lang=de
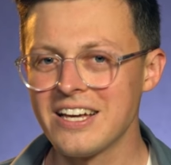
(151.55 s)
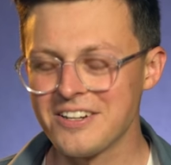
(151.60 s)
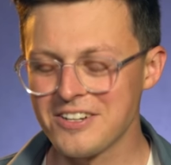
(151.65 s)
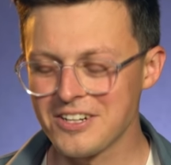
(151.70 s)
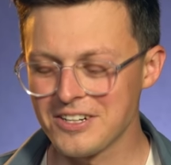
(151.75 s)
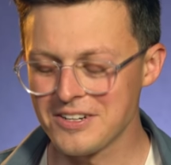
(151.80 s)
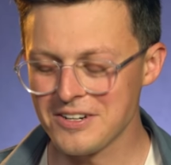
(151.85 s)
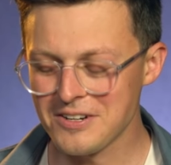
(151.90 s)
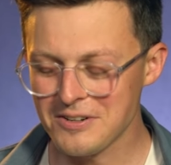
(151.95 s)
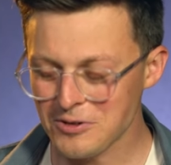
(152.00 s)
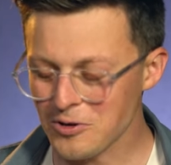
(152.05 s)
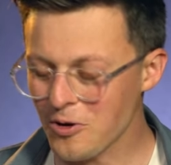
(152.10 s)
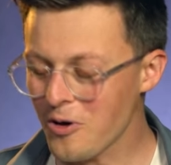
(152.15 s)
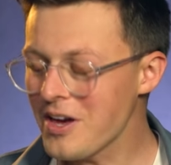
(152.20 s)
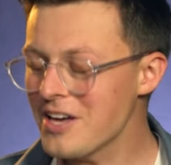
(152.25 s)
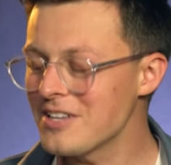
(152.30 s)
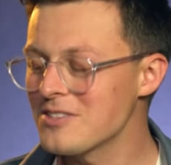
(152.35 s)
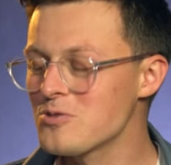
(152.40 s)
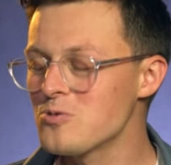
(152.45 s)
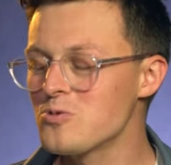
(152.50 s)
Ein
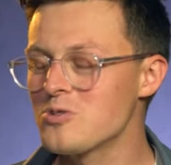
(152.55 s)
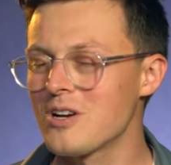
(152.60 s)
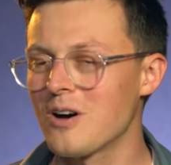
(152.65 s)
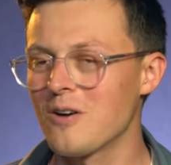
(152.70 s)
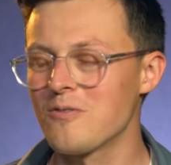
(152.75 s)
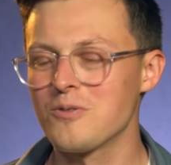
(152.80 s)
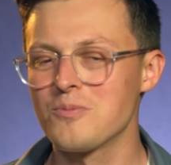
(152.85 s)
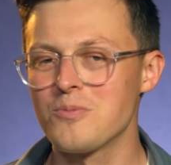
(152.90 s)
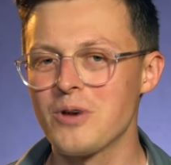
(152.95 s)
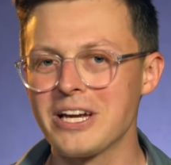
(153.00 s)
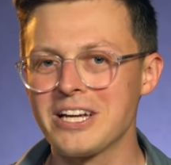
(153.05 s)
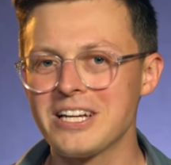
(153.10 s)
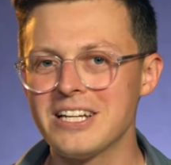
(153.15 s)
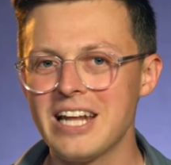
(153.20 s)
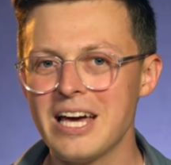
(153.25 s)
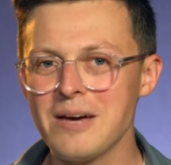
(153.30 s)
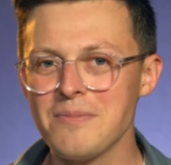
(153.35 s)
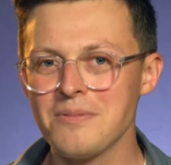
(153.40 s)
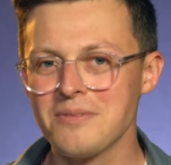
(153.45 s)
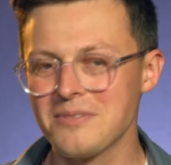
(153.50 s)
treuer Zuschauer von Breaking
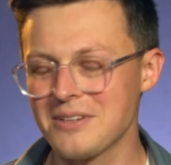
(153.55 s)
Lab,